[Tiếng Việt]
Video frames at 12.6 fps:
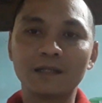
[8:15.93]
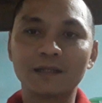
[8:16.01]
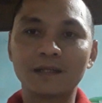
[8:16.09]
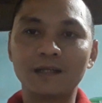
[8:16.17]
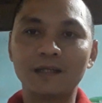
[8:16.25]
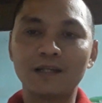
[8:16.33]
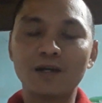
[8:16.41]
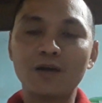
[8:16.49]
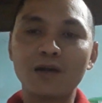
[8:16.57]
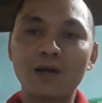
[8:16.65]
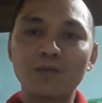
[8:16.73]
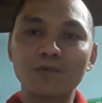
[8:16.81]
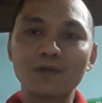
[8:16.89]
thì nó
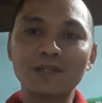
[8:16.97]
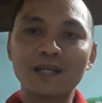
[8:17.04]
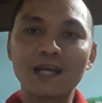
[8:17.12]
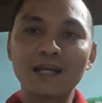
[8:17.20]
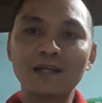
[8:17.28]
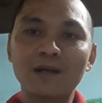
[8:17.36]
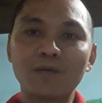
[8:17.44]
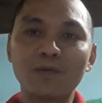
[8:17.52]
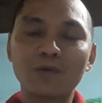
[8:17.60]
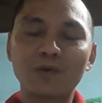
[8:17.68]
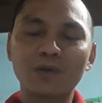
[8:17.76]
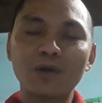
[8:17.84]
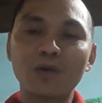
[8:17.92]
không có sáng không
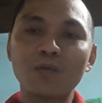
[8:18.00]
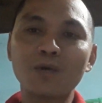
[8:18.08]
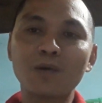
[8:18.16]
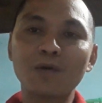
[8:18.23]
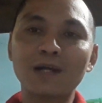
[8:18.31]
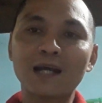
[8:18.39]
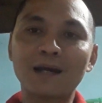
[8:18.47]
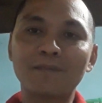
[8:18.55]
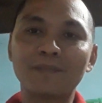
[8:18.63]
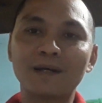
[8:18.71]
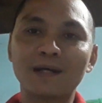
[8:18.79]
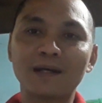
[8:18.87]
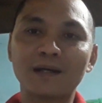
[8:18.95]
có nó cũng không có làm
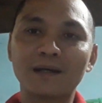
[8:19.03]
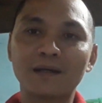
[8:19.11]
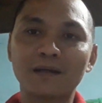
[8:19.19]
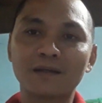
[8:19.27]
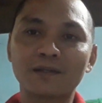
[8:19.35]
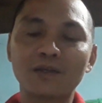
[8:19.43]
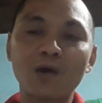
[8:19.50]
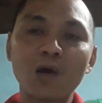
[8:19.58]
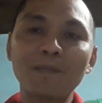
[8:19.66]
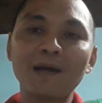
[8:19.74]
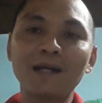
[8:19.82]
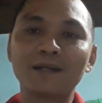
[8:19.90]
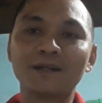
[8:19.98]
mà chó
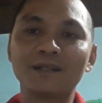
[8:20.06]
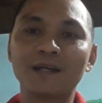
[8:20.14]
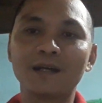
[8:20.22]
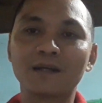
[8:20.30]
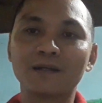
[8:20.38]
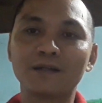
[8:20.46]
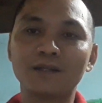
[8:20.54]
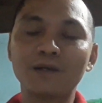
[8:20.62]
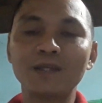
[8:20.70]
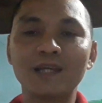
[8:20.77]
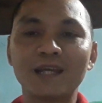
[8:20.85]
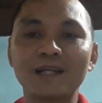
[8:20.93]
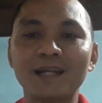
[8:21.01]
mắt người người đối
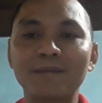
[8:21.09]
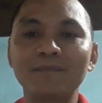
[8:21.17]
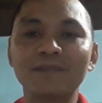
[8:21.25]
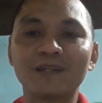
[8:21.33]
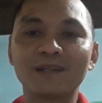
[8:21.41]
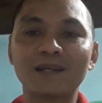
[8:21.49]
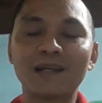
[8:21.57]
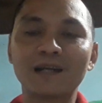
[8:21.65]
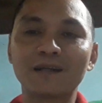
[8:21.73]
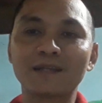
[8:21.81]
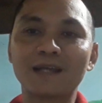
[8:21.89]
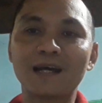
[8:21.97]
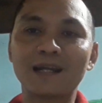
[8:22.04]
diện lắm cho nên là
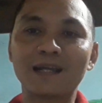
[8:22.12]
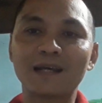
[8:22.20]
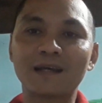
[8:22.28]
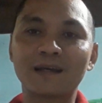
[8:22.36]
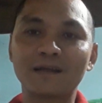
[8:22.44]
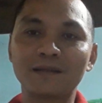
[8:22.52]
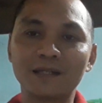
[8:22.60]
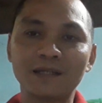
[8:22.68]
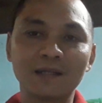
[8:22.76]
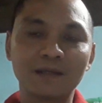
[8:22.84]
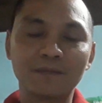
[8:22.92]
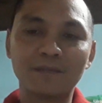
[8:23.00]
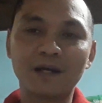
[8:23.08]
người ta là
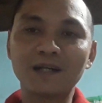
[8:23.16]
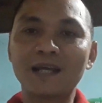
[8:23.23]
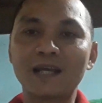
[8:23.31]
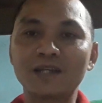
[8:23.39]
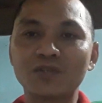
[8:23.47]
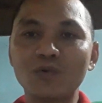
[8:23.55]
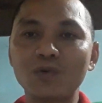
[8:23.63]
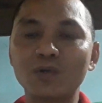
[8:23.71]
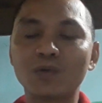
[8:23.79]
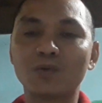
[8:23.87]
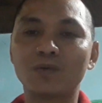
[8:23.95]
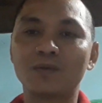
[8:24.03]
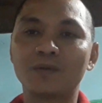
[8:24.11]
mở đèn suốt
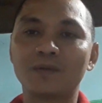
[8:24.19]
luôn